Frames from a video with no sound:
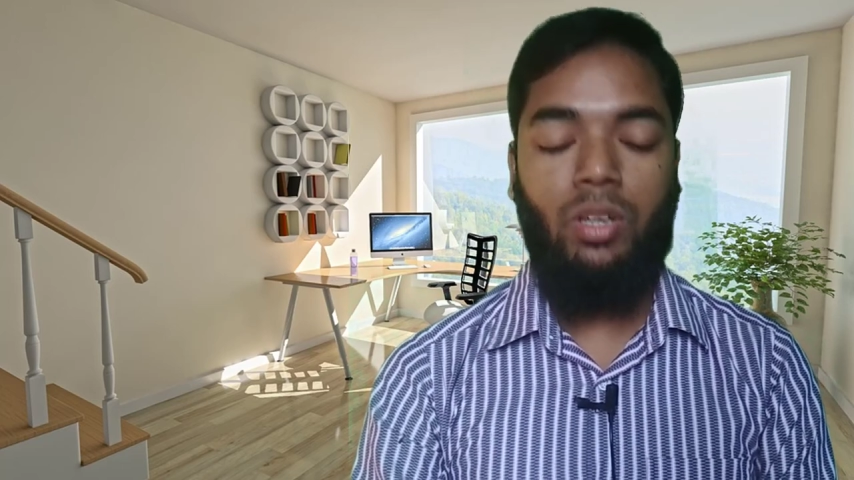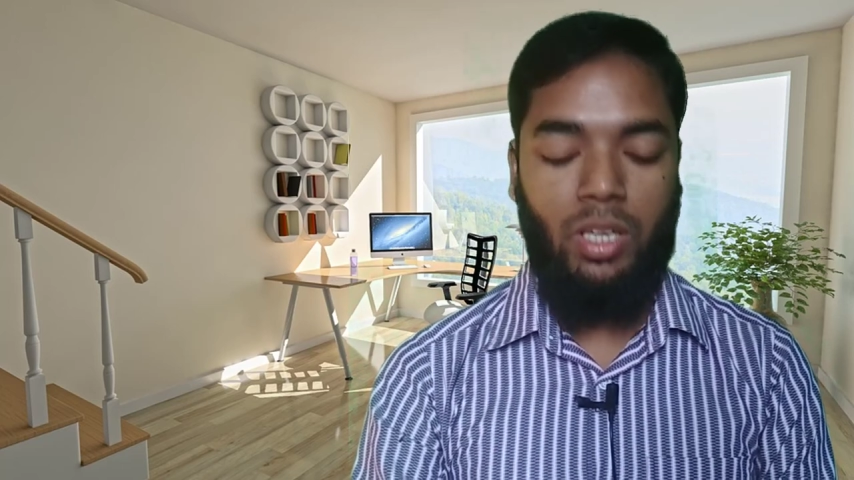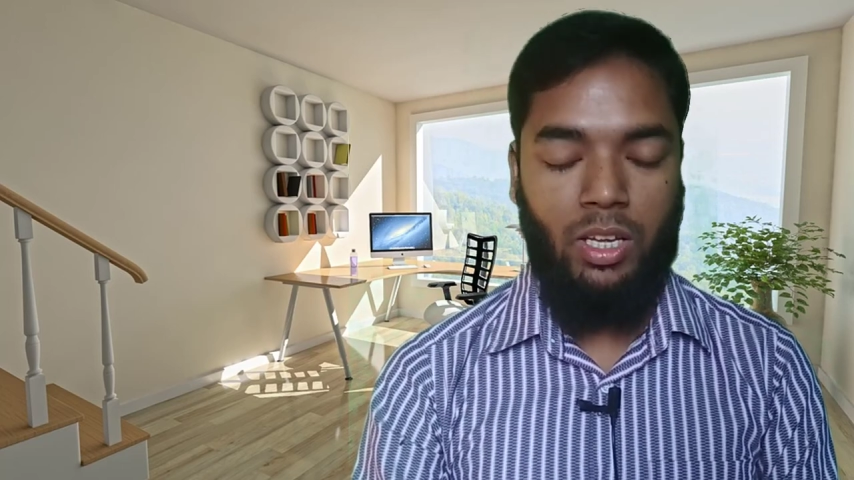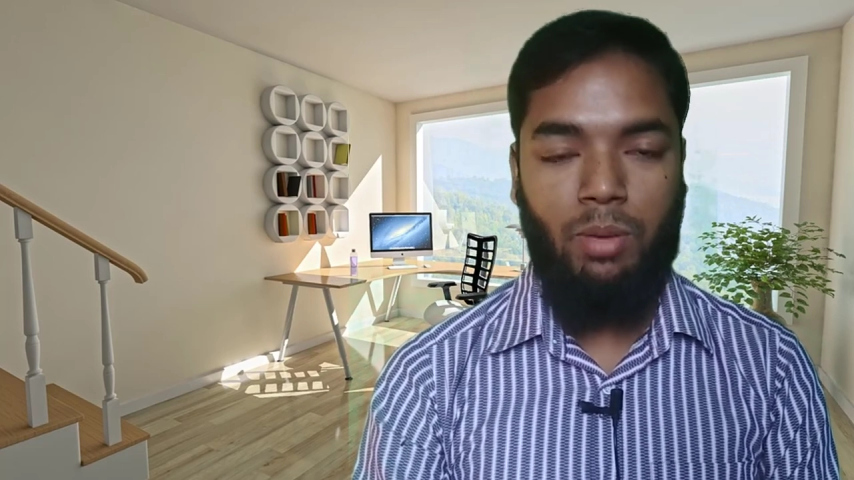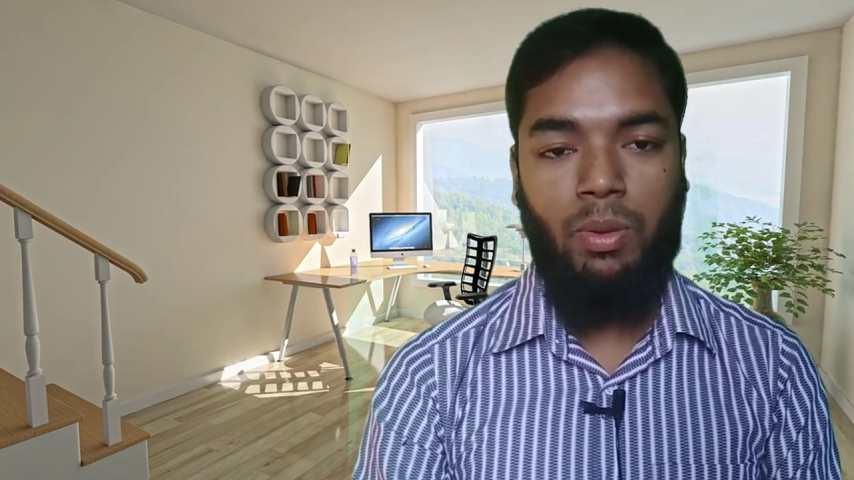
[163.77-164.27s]

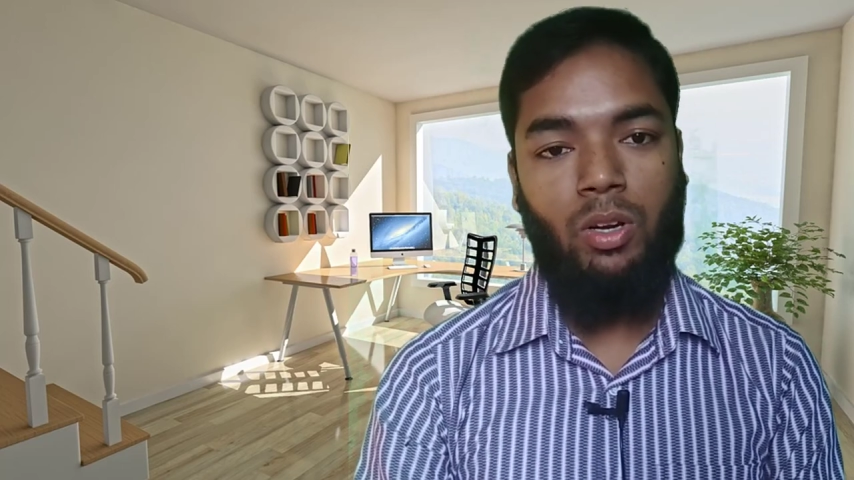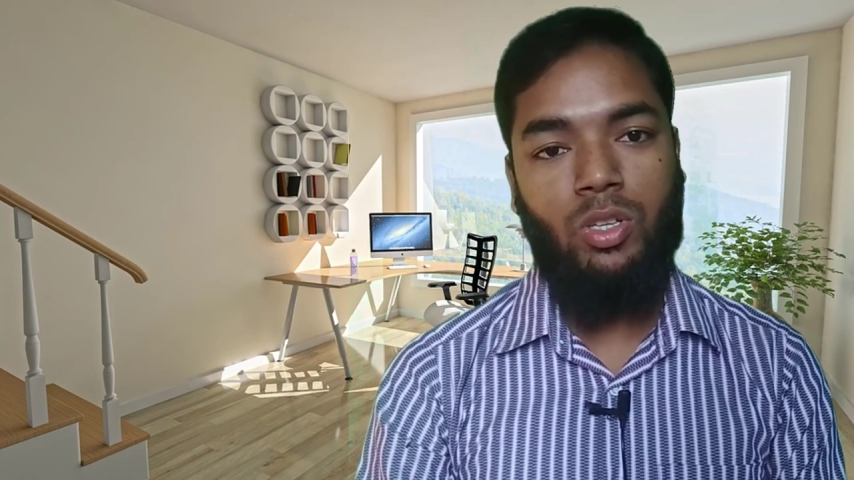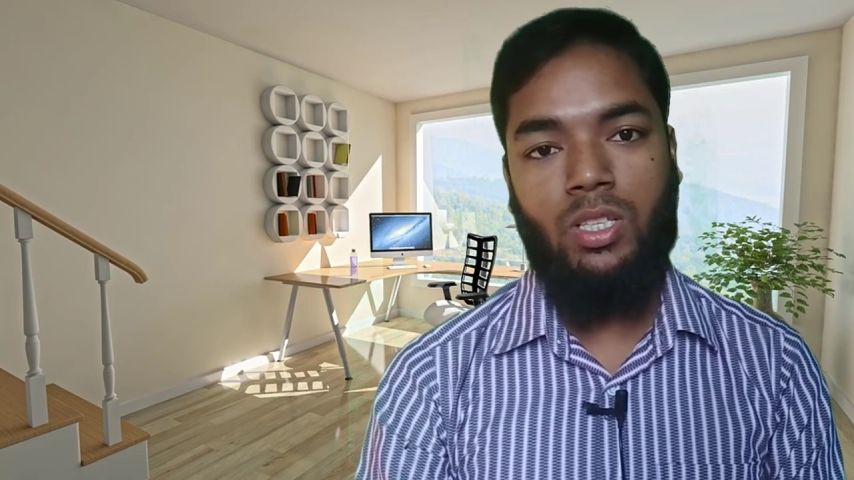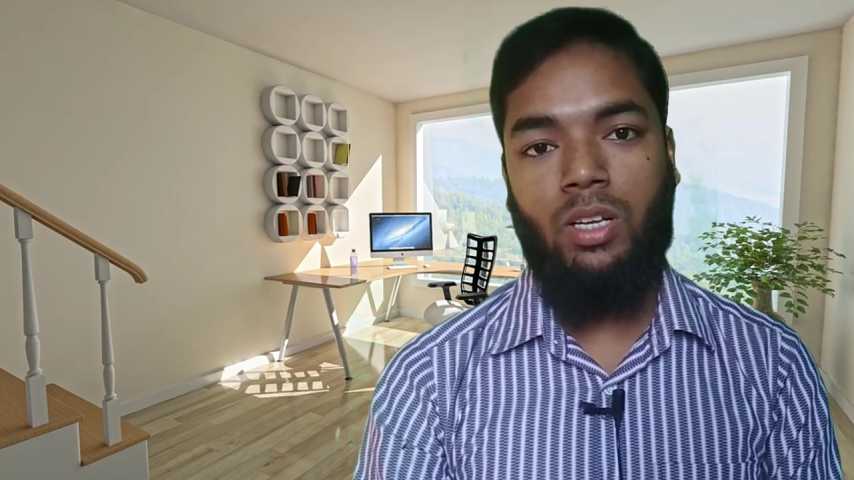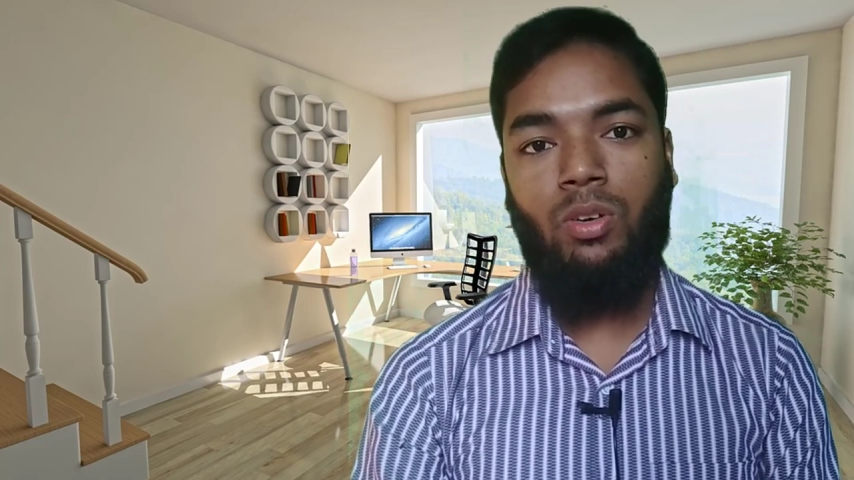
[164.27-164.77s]
কি কি ভালো
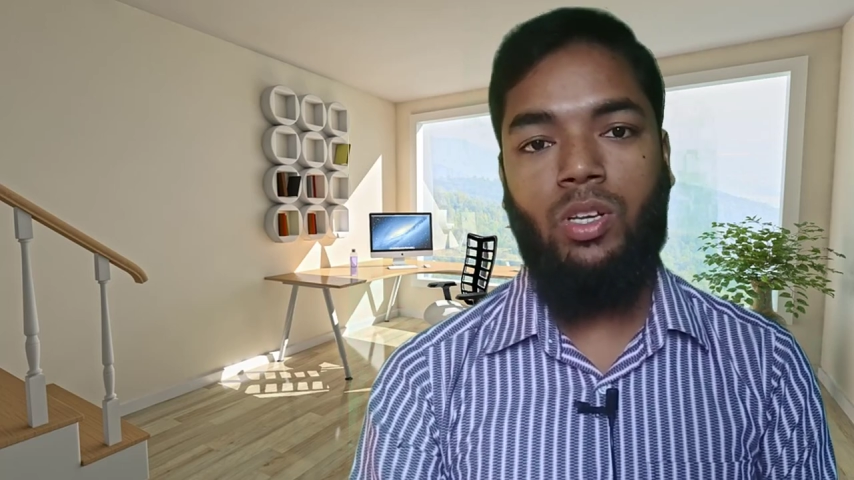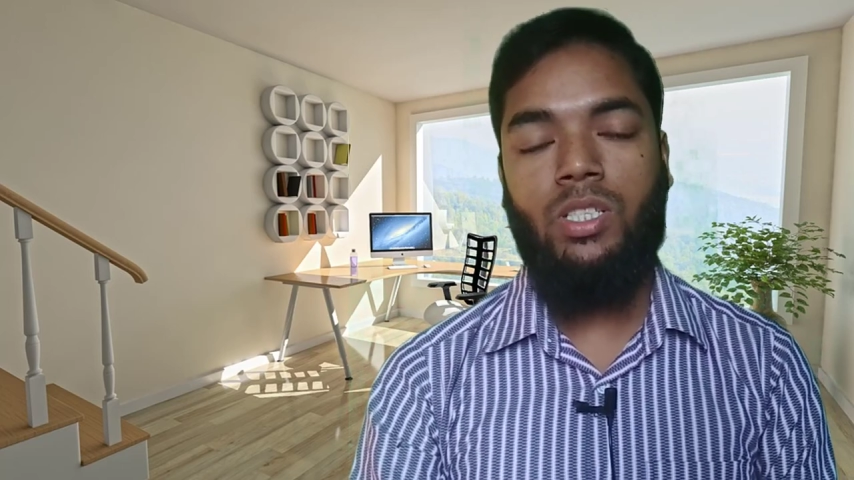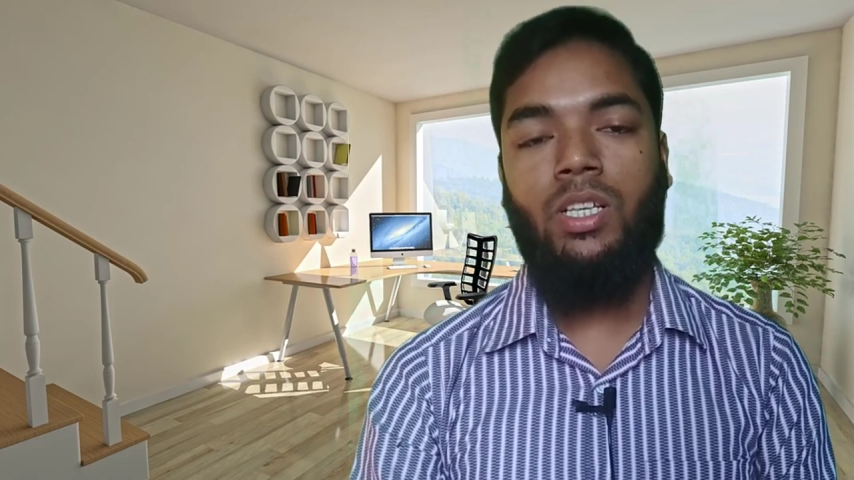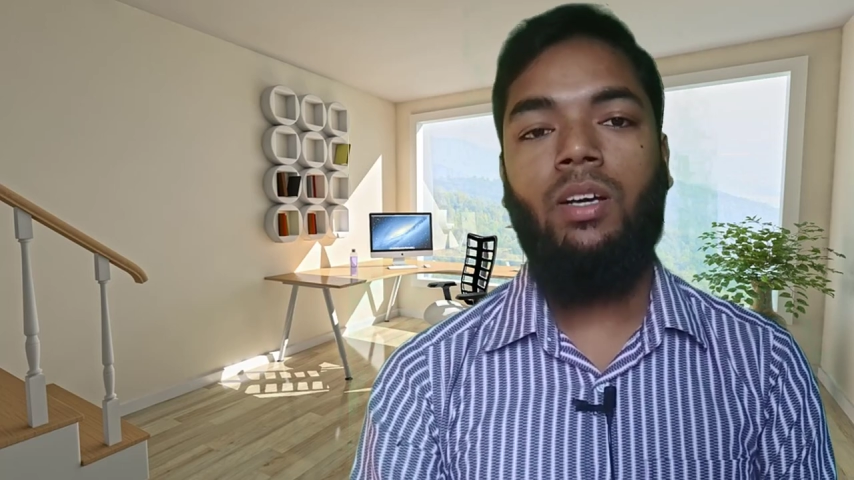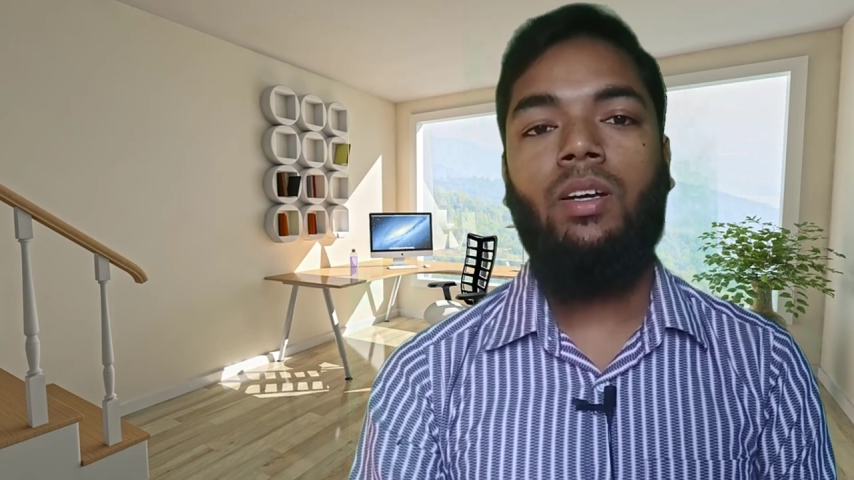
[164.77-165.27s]
স্থান রয়েছে